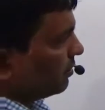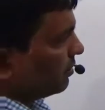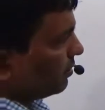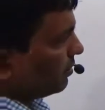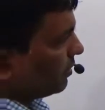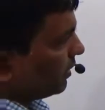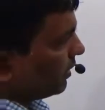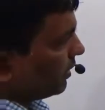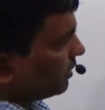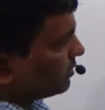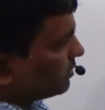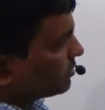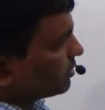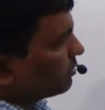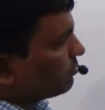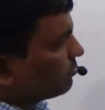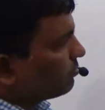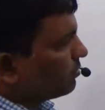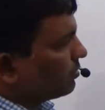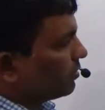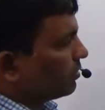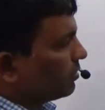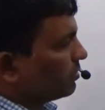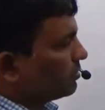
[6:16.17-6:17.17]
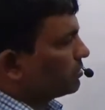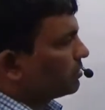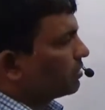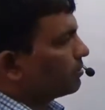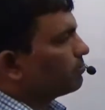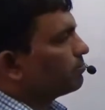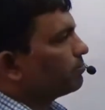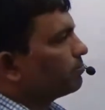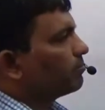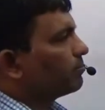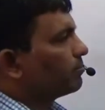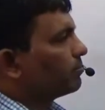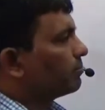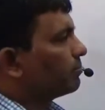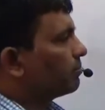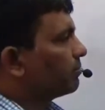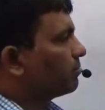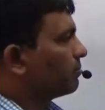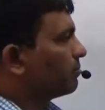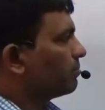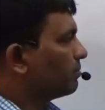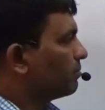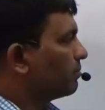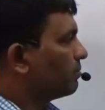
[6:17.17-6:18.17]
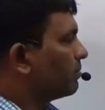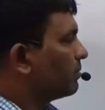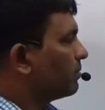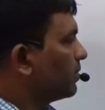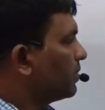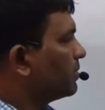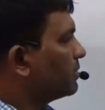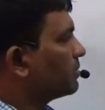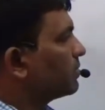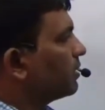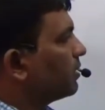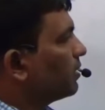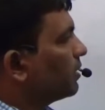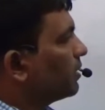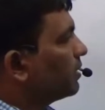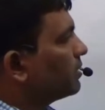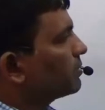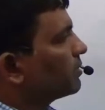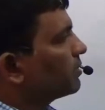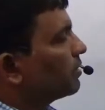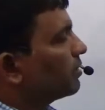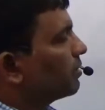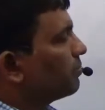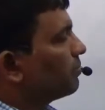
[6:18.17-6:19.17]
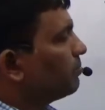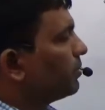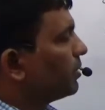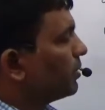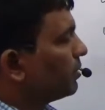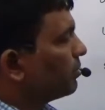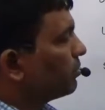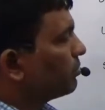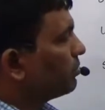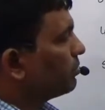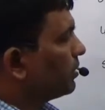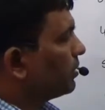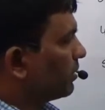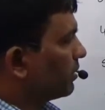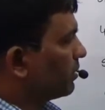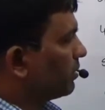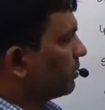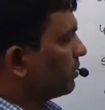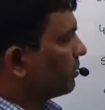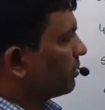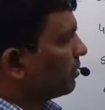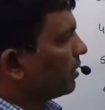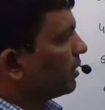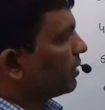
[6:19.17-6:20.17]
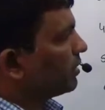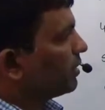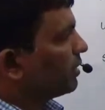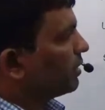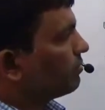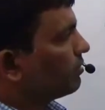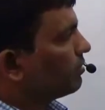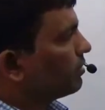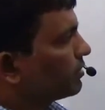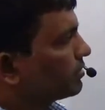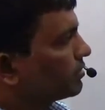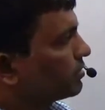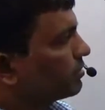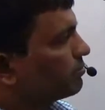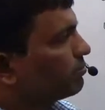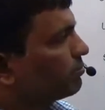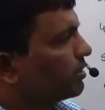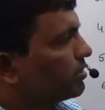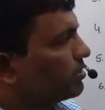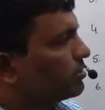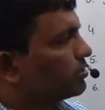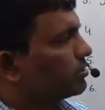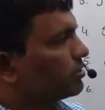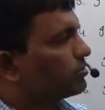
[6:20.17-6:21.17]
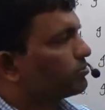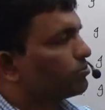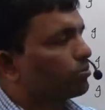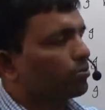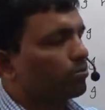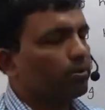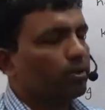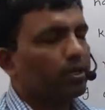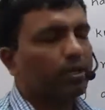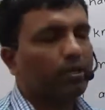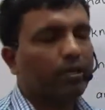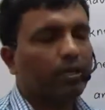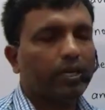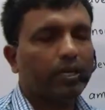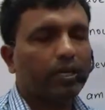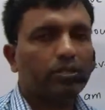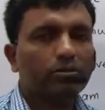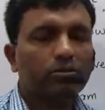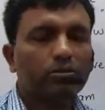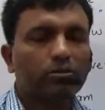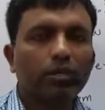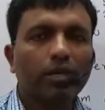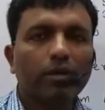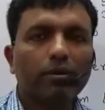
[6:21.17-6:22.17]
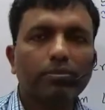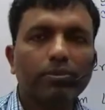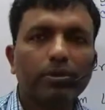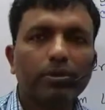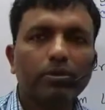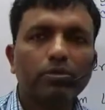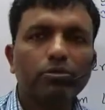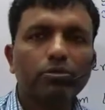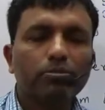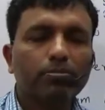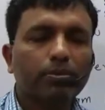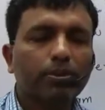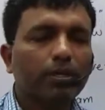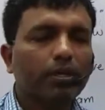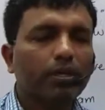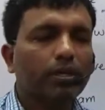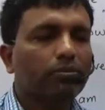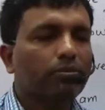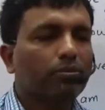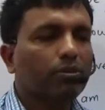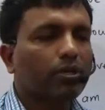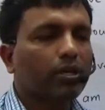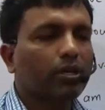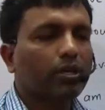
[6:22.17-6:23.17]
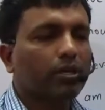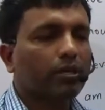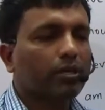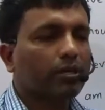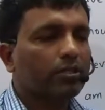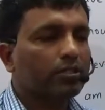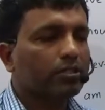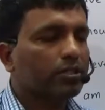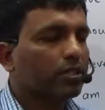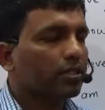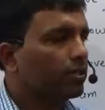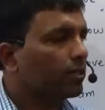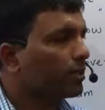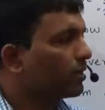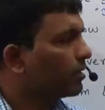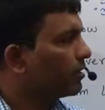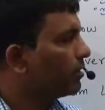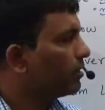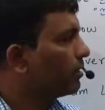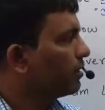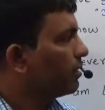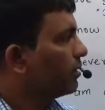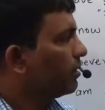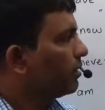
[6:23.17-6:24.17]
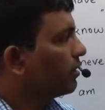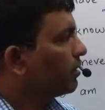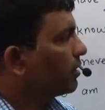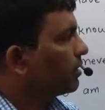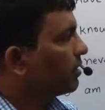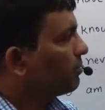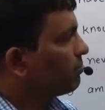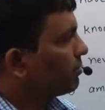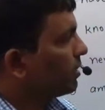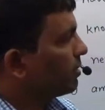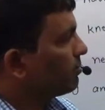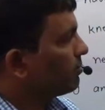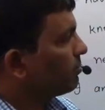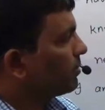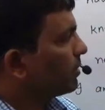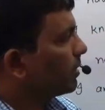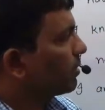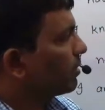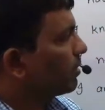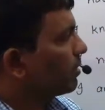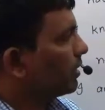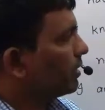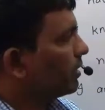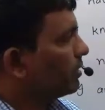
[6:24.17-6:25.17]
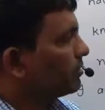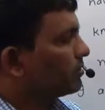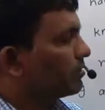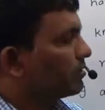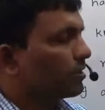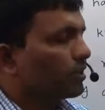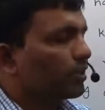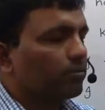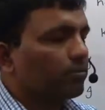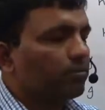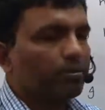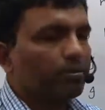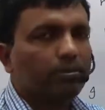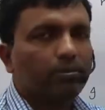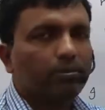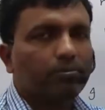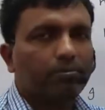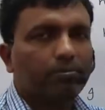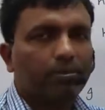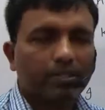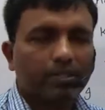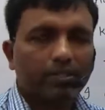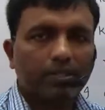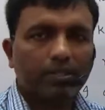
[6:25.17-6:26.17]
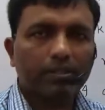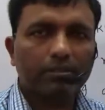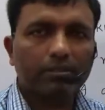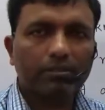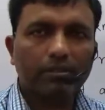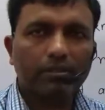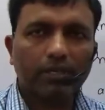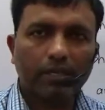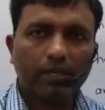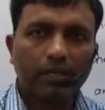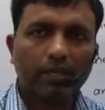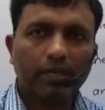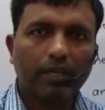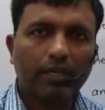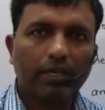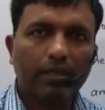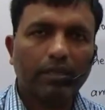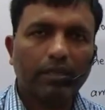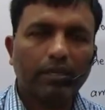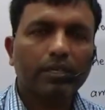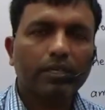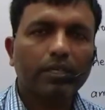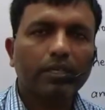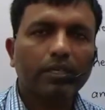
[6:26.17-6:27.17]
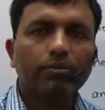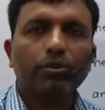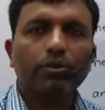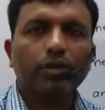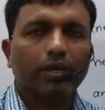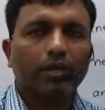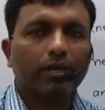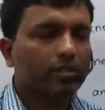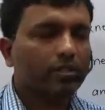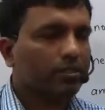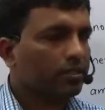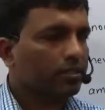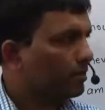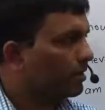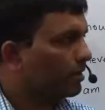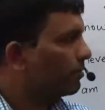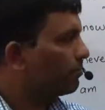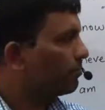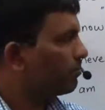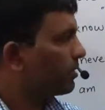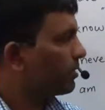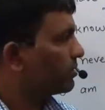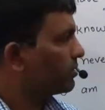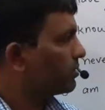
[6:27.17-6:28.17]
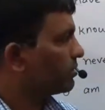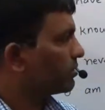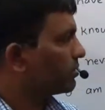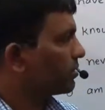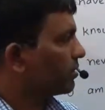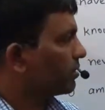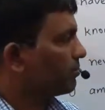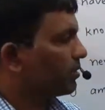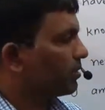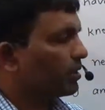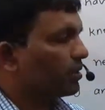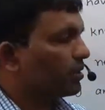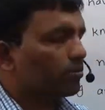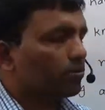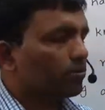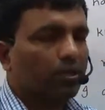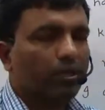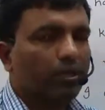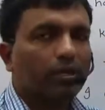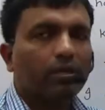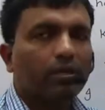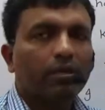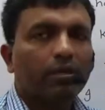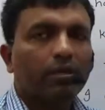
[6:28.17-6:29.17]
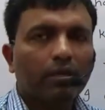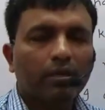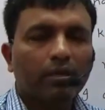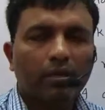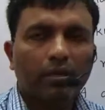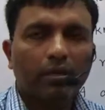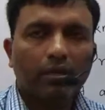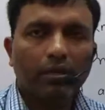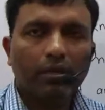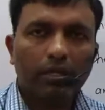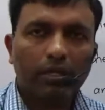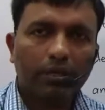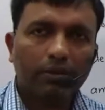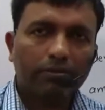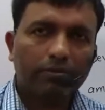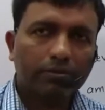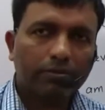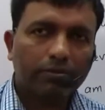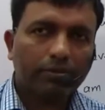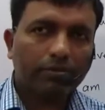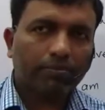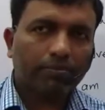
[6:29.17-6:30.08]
ऐसा जब इस सेंटेंस की अगर मीनिंग को देखें आई नेवर एक्सेप्ट प्रेजेंट्स फ्रॉम माई क्लाइंट्स तो यहाँ पर जो स्पीकर है वो क्या कहना चाहता है कि मैं अपने क्लाइंट से कभी भी प्रेजेंट्स नहीं लेता ये वो कहना चाहता है प्रेजेंट्स का मतलब होता है गिफ्ट्स